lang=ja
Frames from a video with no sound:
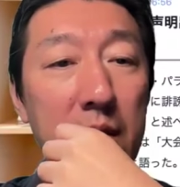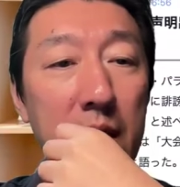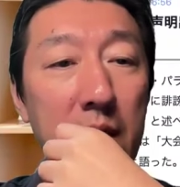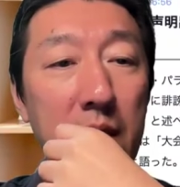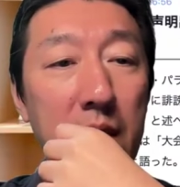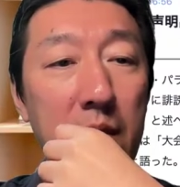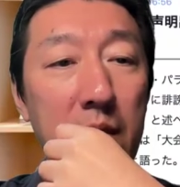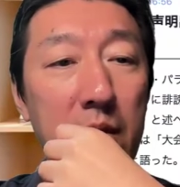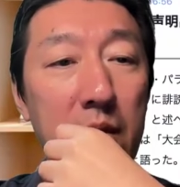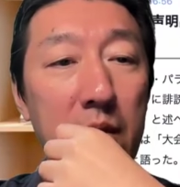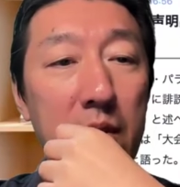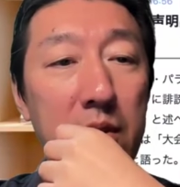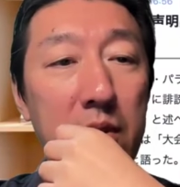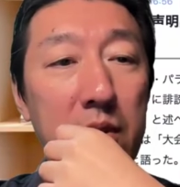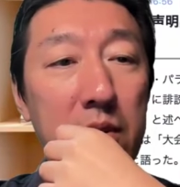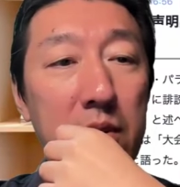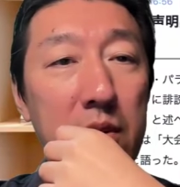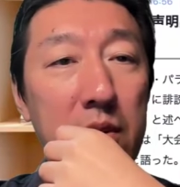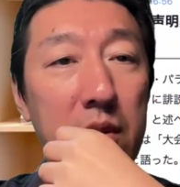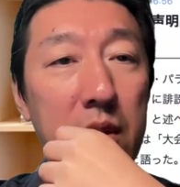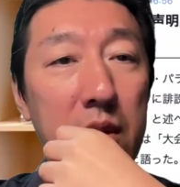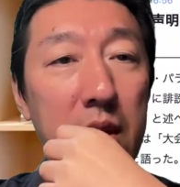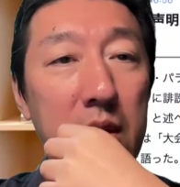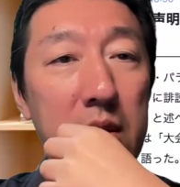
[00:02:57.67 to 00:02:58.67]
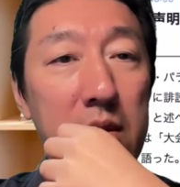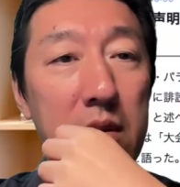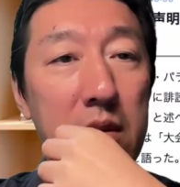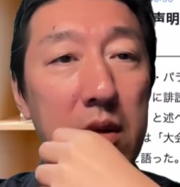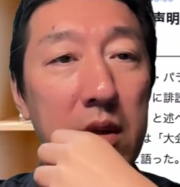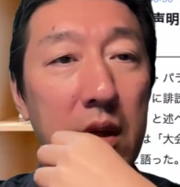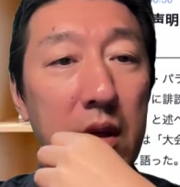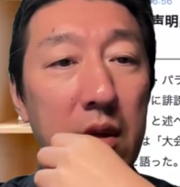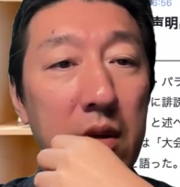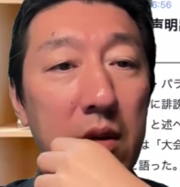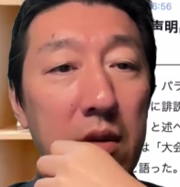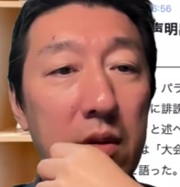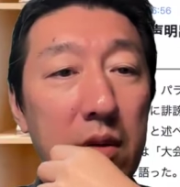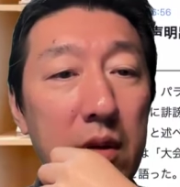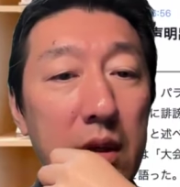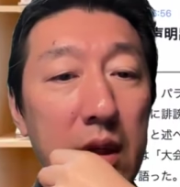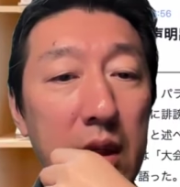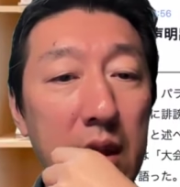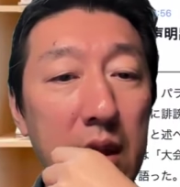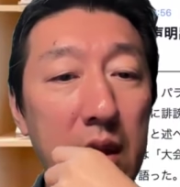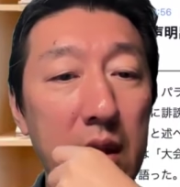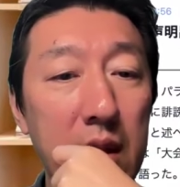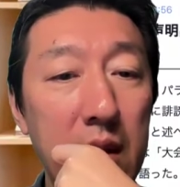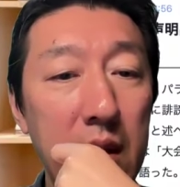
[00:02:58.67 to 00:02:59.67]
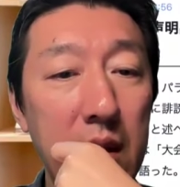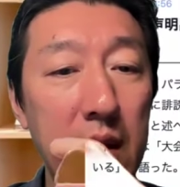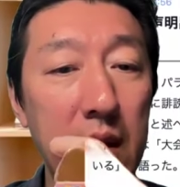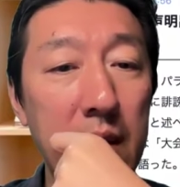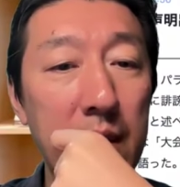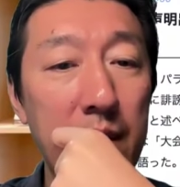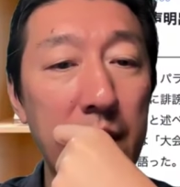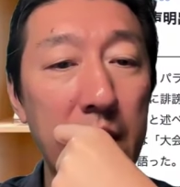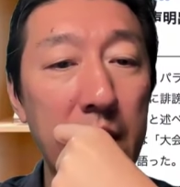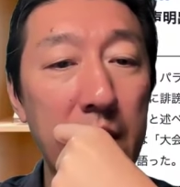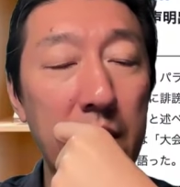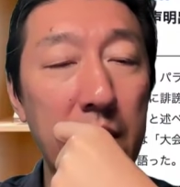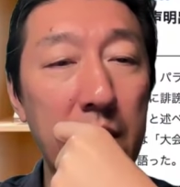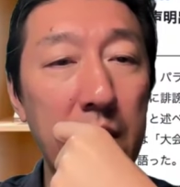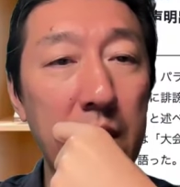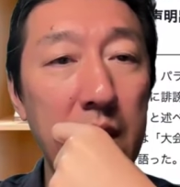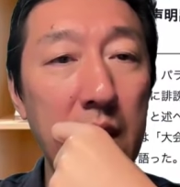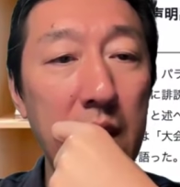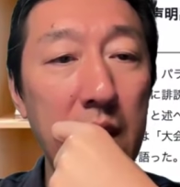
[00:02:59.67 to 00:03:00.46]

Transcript: 要は誹謗中傷に対する対応は、競技